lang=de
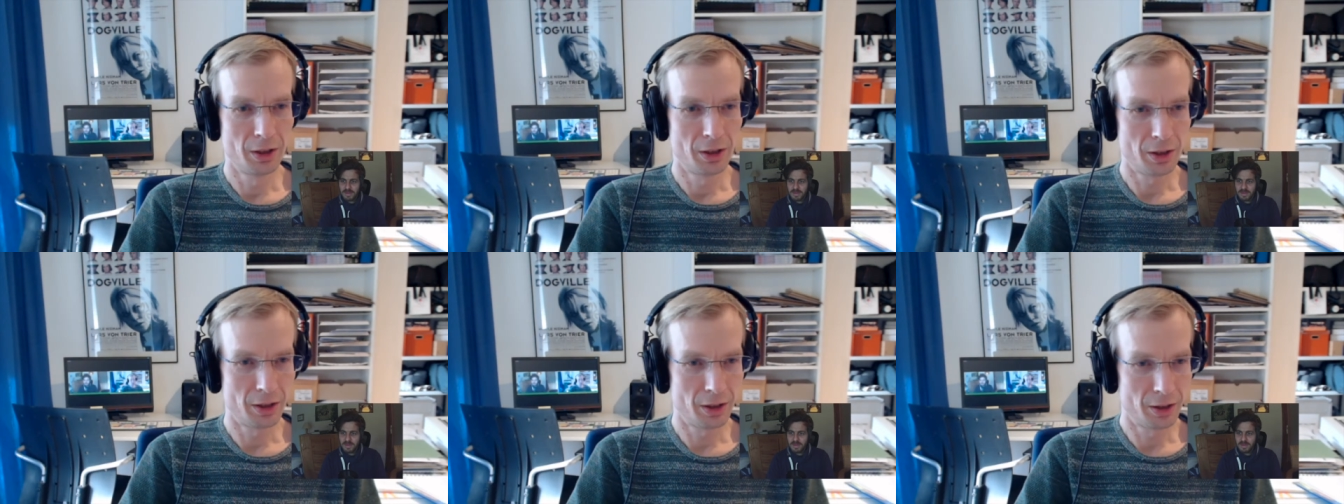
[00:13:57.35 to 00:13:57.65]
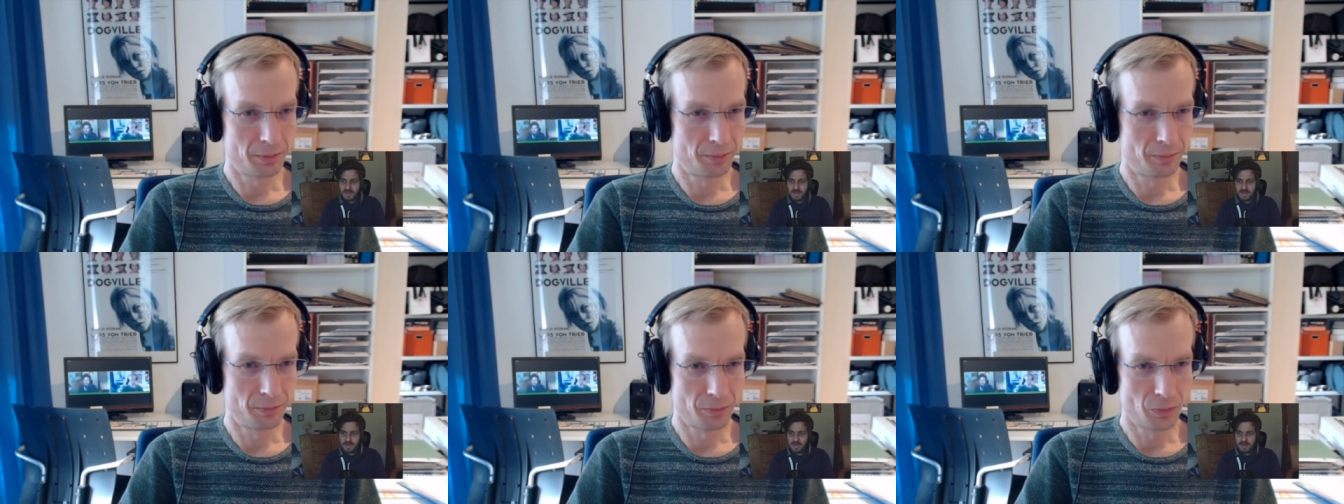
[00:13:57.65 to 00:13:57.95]

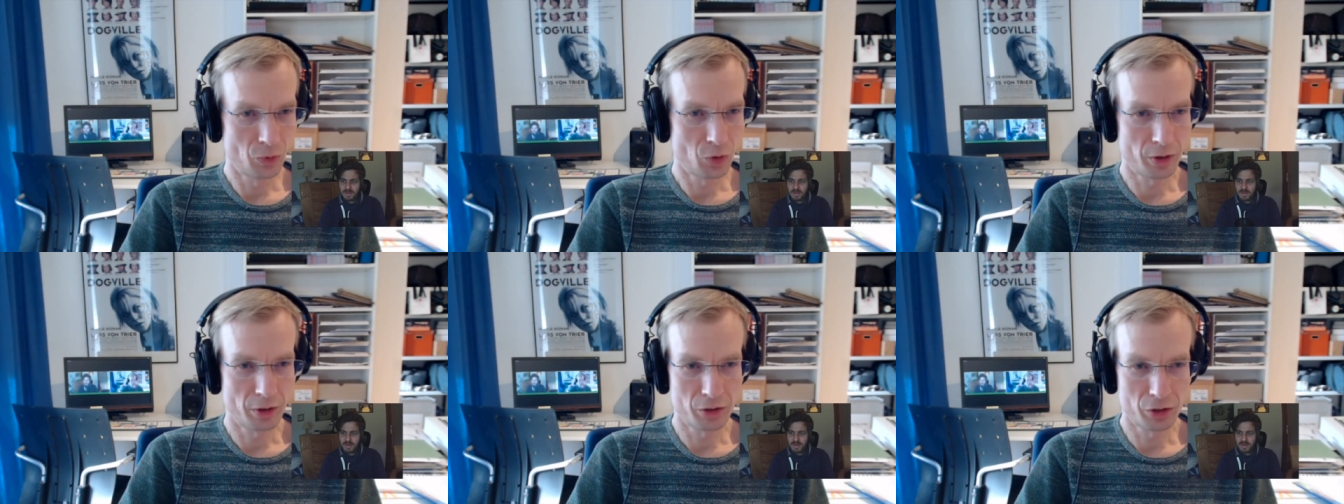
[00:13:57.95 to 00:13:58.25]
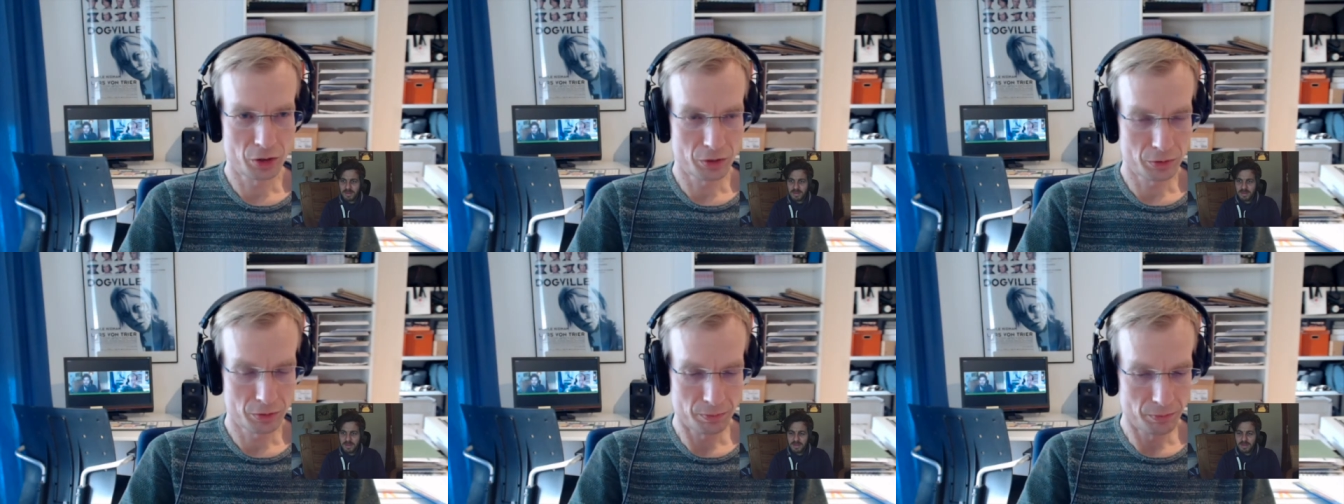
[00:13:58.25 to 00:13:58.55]
ähm, sondern
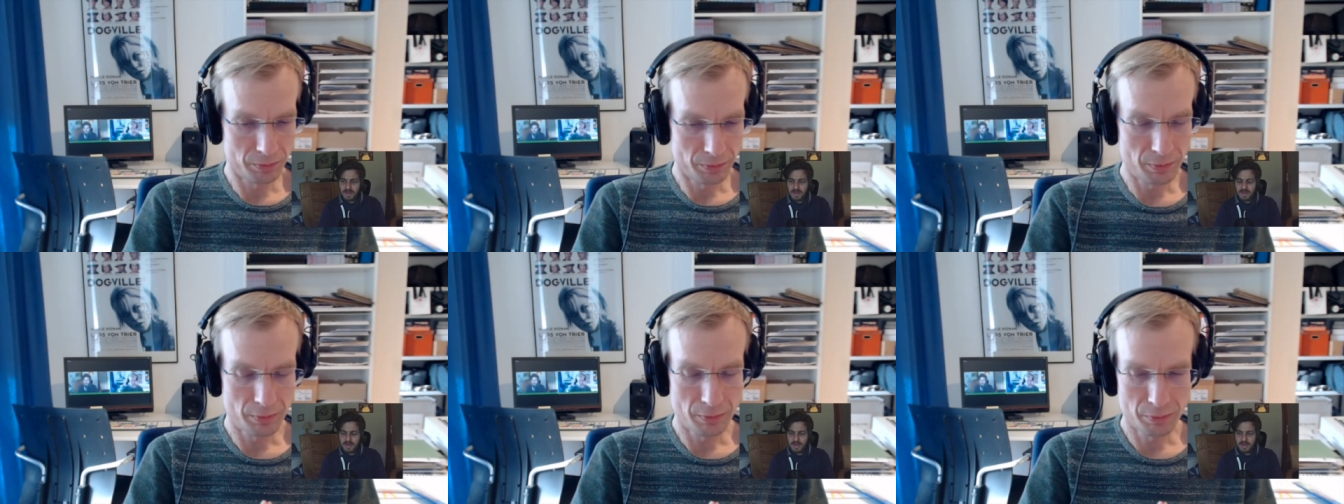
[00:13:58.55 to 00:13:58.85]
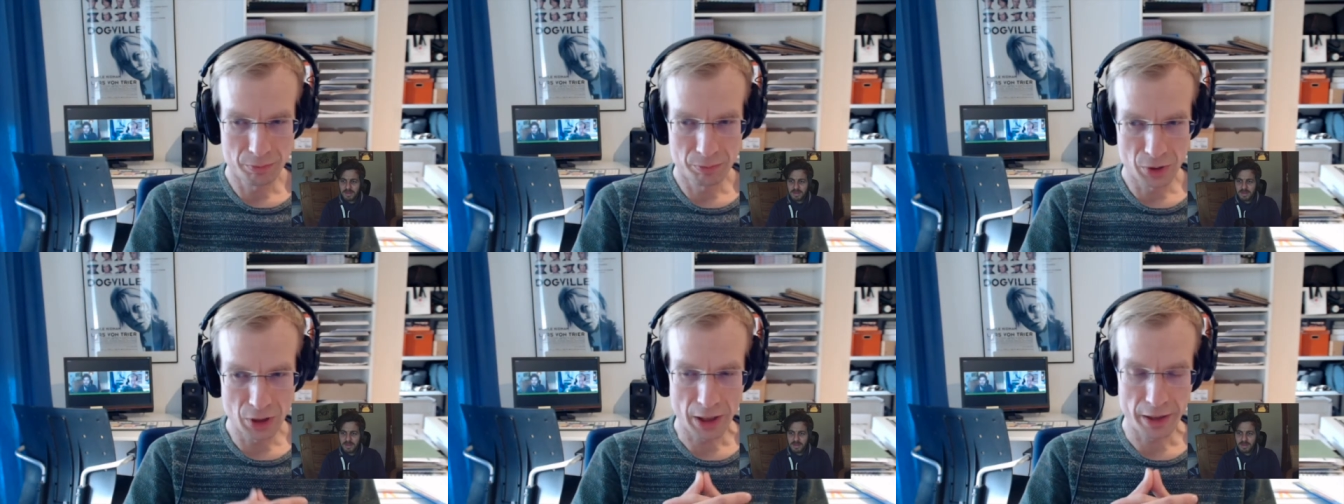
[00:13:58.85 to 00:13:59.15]
es
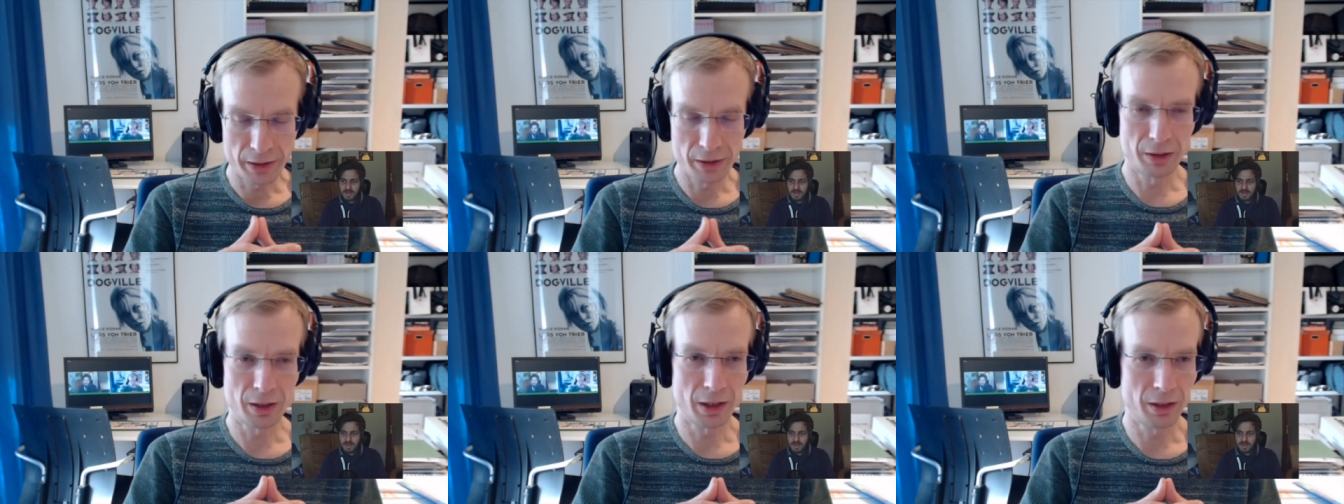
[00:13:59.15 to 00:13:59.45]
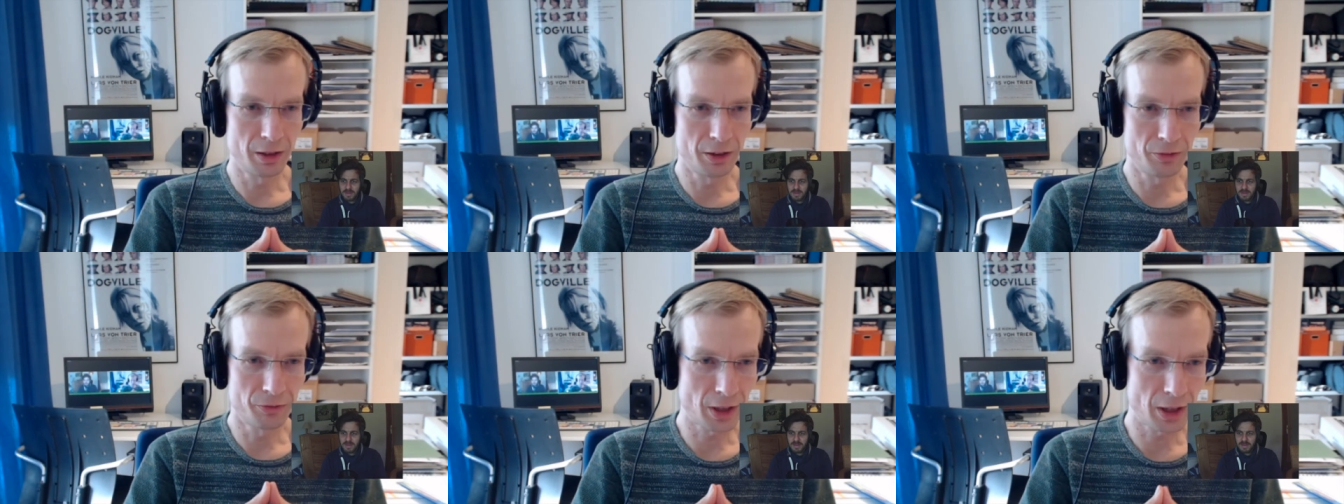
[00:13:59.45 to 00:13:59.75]
behandelt
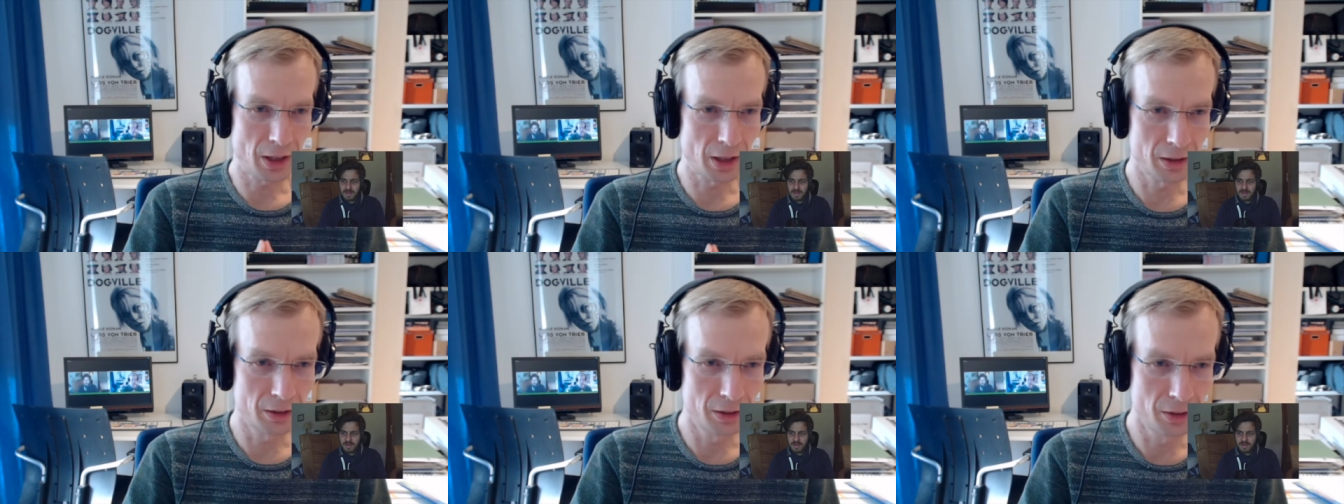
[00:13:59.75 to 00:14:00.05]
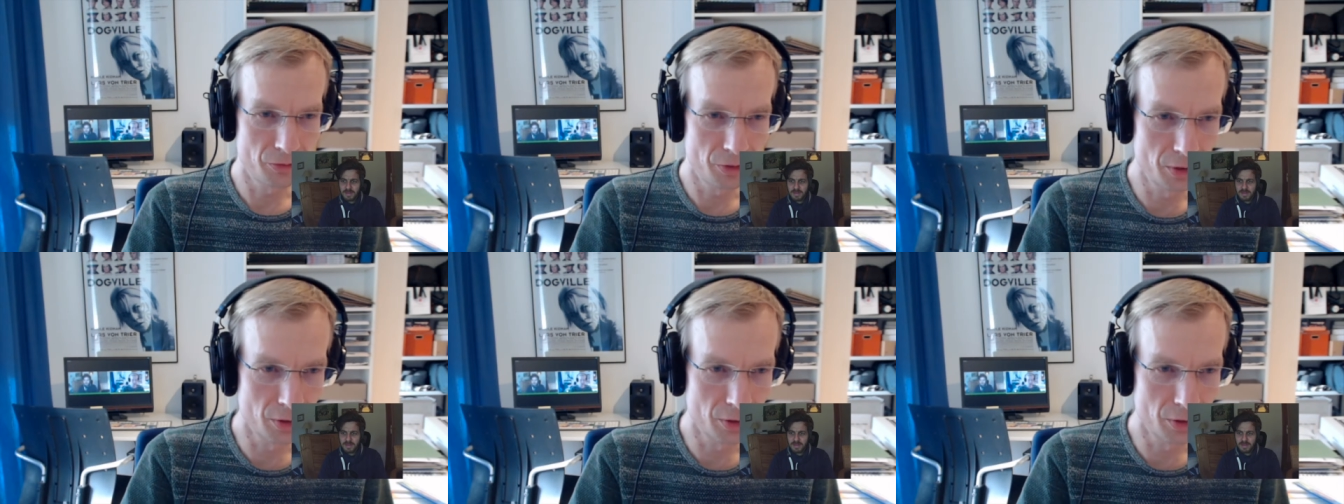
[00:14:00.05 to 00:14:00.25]
eigentlich Fragen, die viel